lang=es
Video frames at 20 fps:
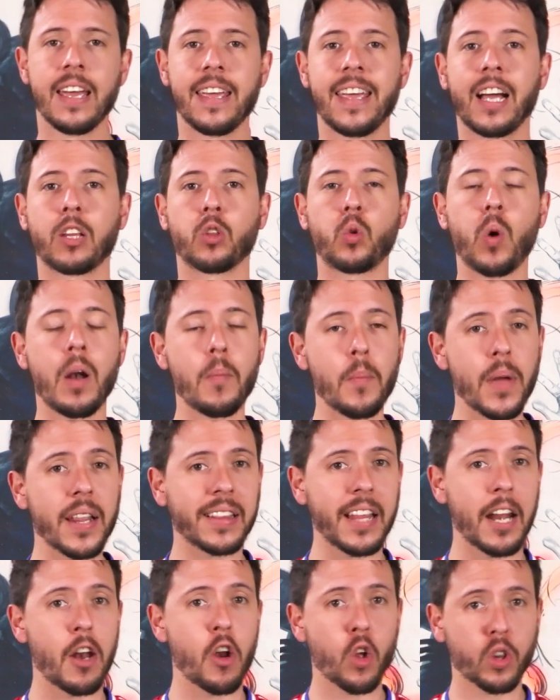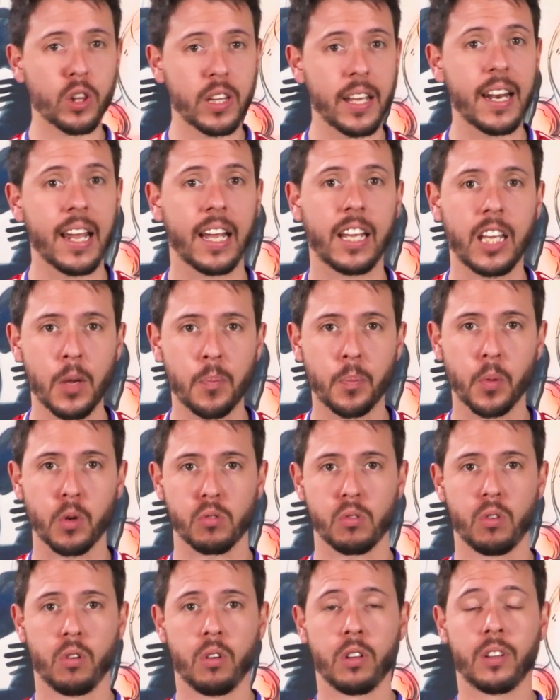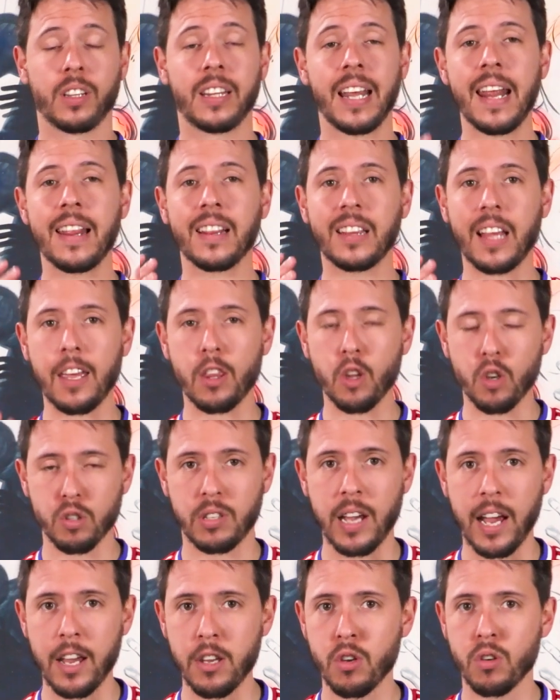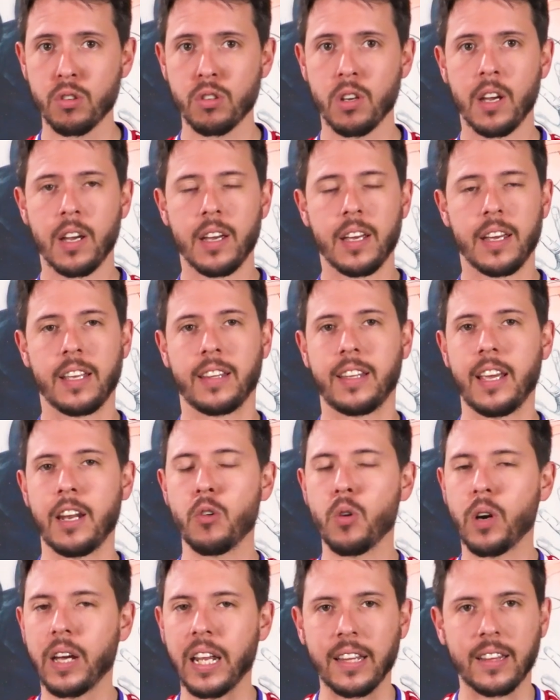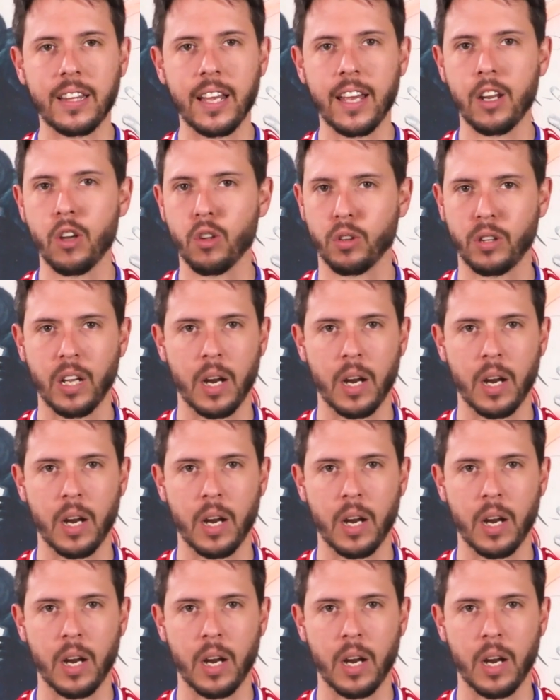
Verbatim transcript: y actualmente no tiene equipo. 32 años y tiene un criterio